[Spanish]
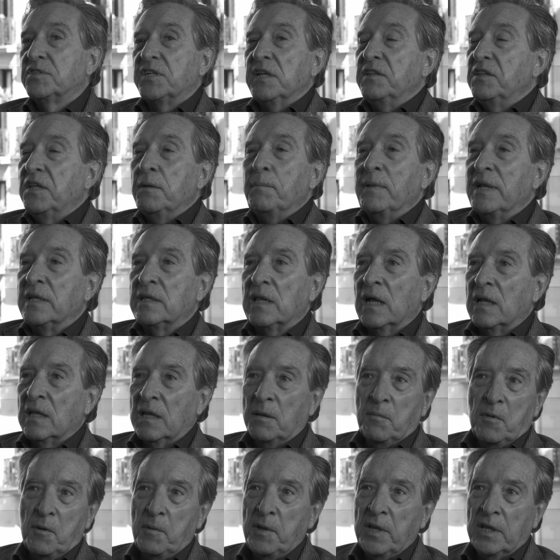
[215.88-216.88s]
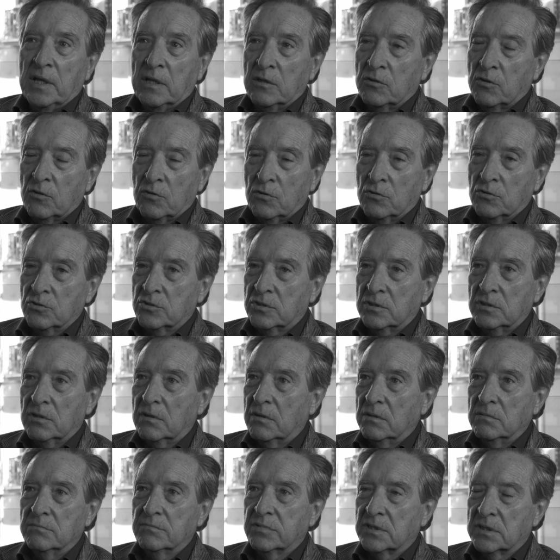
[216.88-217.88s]
sentimental de mi vida en todos los
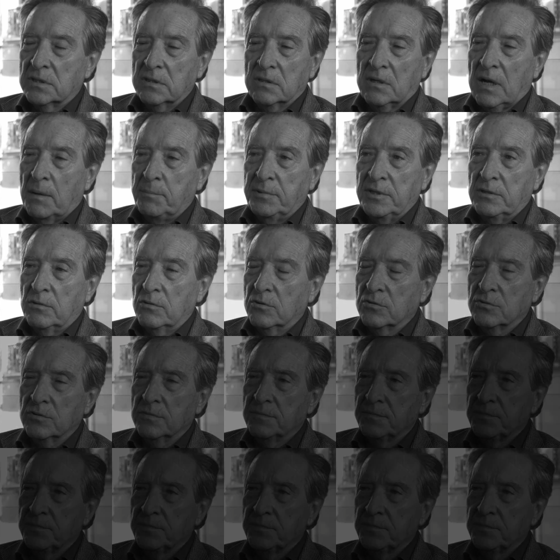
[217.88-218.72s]
capítulos.